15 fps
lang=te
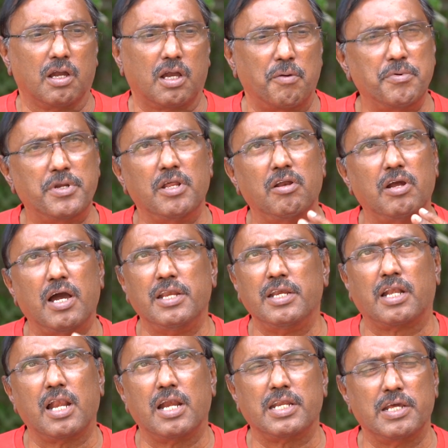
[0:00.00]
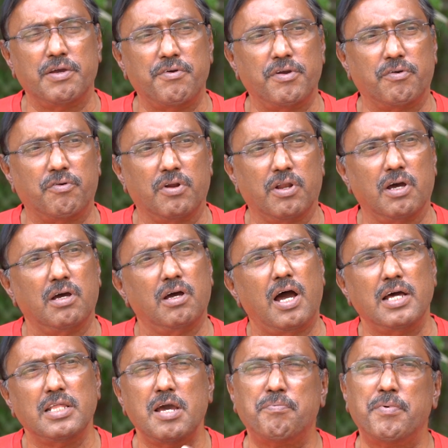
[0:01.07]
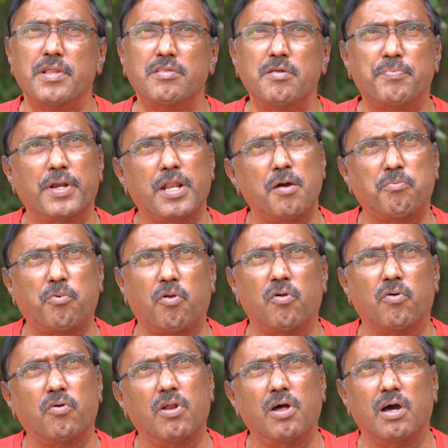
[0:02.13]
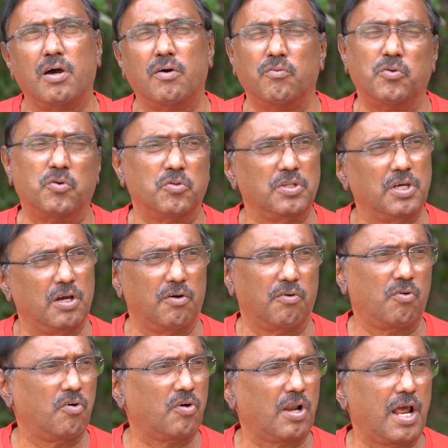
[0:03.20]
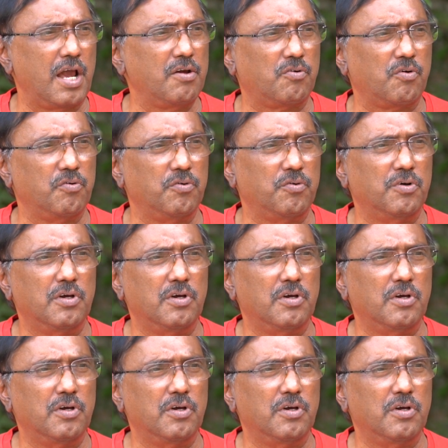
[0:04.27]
కమిటీలు కానీ ఇట్లాంటివి ఏమి వేయకుండా అదే పరిస్థితి పిఠాపురంలో కూడా ఉంటుంది ఎవరో ఒక నాయకుడు